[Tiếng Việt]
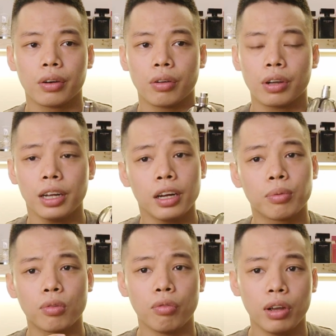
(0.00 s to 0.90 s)
nó kết
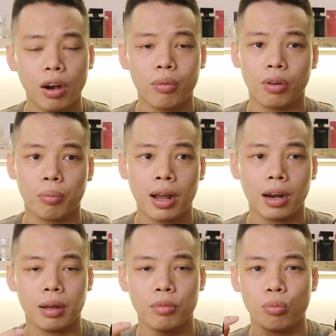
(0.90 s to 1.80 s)
hợp cùng với hồng nó
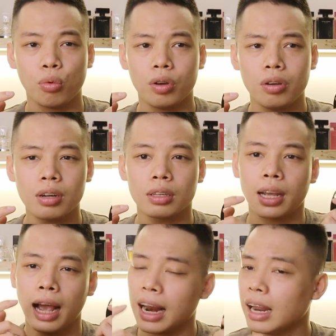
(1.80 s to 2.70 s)
mang lại một mùi hương
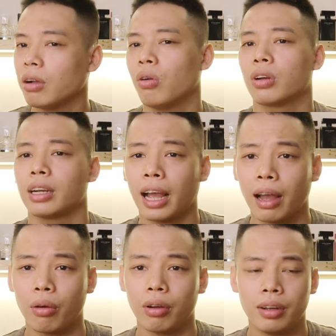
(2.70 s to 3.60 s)
khá là ngọt
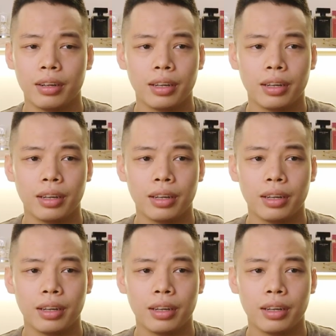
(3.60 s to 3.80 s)
ngào